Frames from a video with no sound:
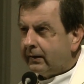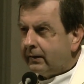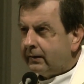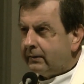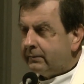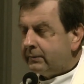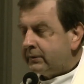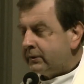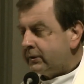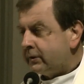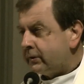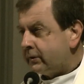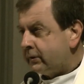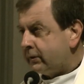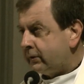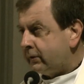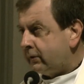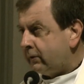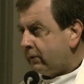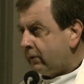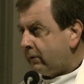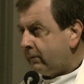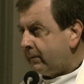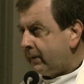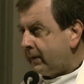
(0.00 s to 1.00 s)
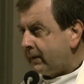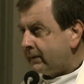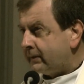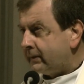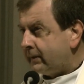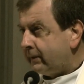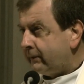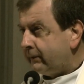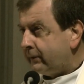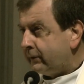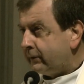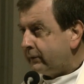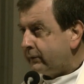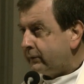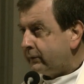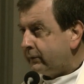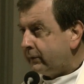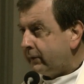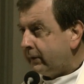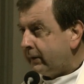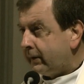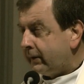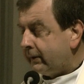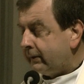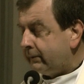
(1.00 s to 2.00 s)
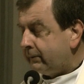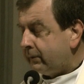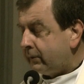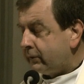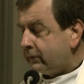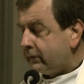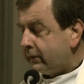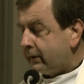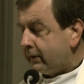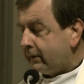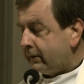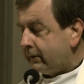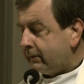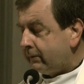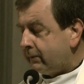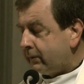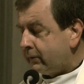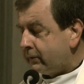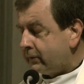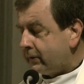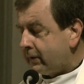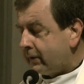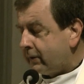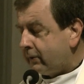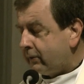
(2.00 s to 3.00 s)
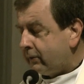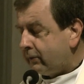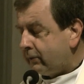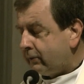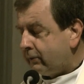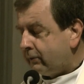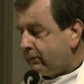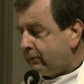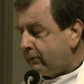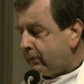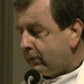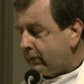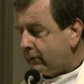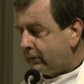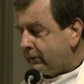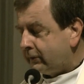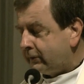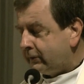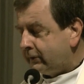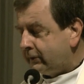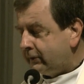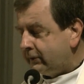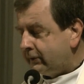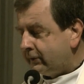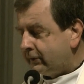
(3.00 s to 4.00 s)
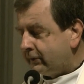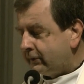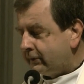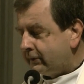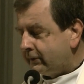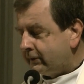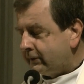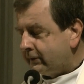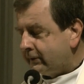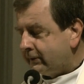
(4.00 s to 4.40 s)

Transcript: I myślę, że ten obraz nawiązuje, może, można go łączyć z